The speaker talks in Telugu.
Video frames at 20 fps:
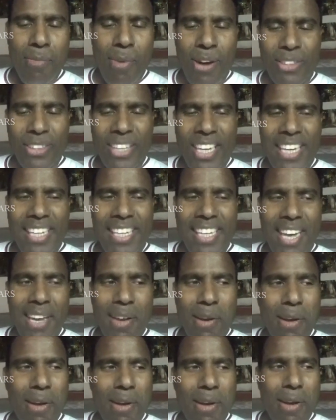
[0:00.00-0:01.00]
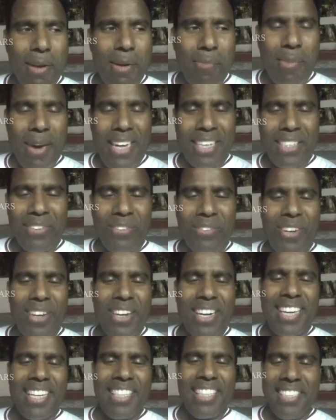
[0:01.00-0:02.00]
బాగుంది ఐడియా పార్టీ
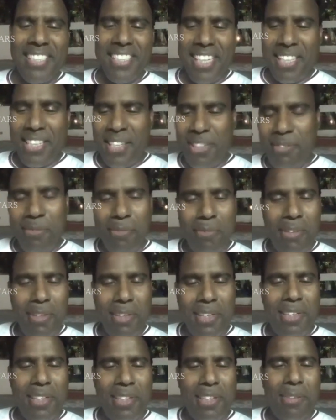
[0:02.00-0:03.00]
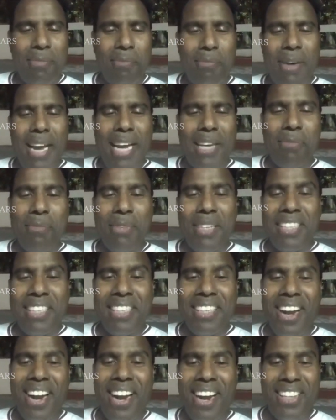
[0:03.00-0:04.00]
ఫండ్ రీచ్ చేద్దాం
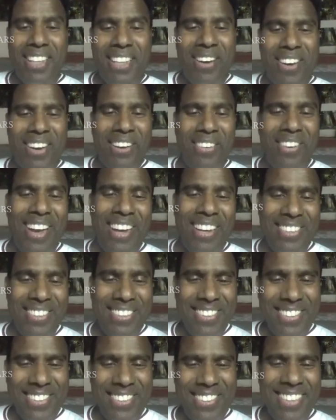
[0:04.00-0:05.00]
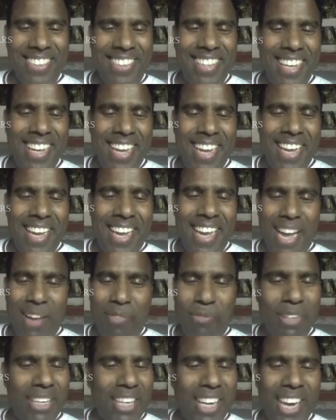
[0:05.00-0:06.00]
బ్యాడ్మింటన్ ఆడదాం అన్న వాళ్ళు
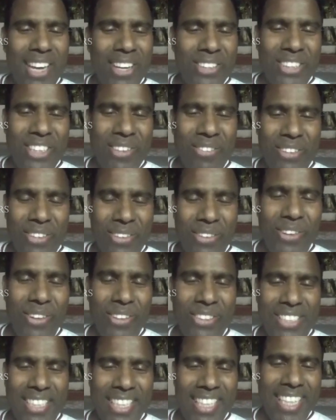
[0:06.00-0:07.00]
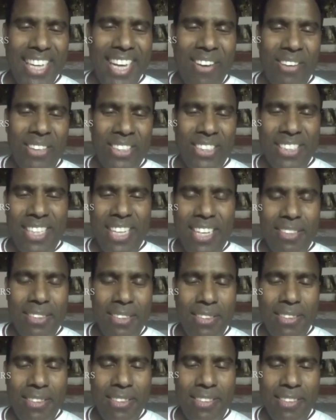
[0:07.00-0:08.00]
అమెరికాలో సెవెన్ క్రోర్స్ ఇక్కడ ఎవరు ఇస్తారు